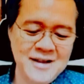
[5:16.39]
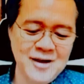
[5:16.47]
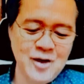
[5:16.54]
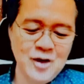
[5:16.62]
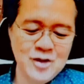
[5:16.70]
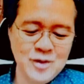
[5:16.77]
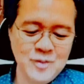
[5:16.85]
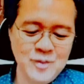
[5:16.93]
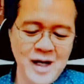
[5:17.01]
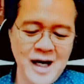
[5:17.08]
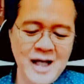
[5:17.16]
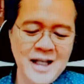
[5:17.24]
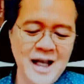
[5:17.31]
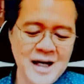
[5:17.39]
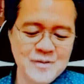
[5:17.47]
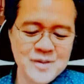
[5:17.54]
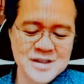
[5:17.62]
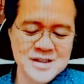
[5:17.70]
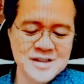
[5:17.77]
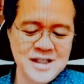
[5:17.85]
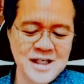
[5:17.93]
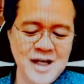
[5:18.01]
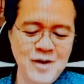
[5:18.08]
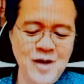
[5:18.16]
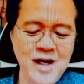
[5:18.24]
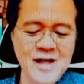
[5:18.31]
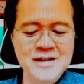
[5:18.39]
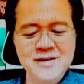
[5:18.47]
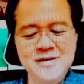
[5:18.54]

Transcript: o yung mga anak ang sisigawan.